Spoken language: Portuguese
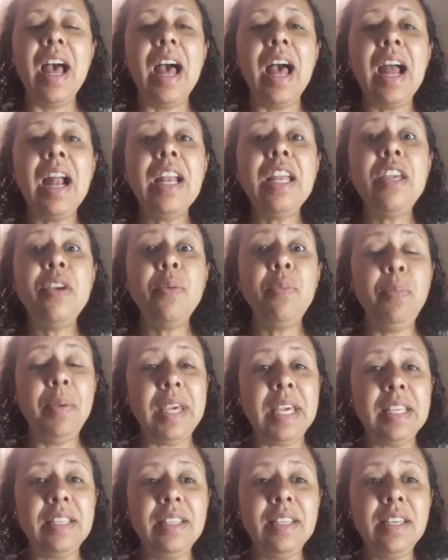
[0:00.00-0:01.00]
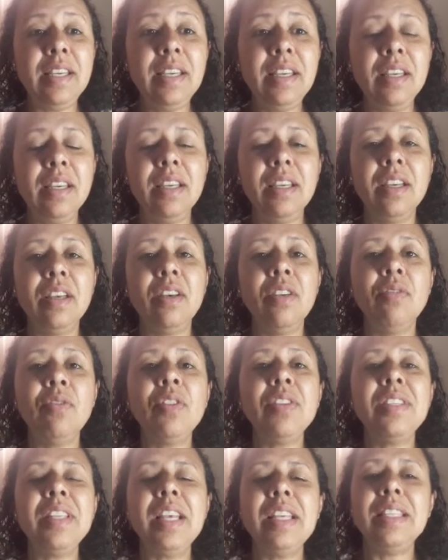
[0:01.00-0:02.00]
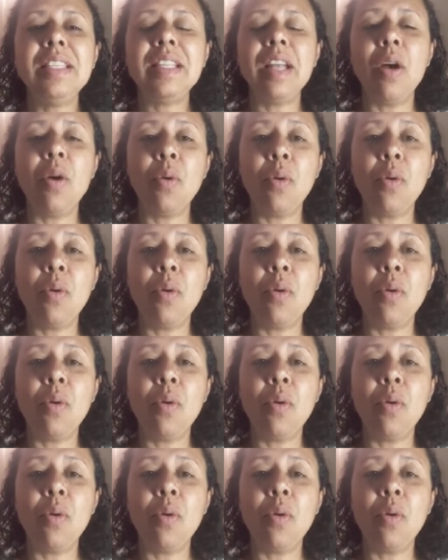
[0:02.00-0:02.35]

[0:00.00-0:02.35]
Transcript: Are you busy? Você está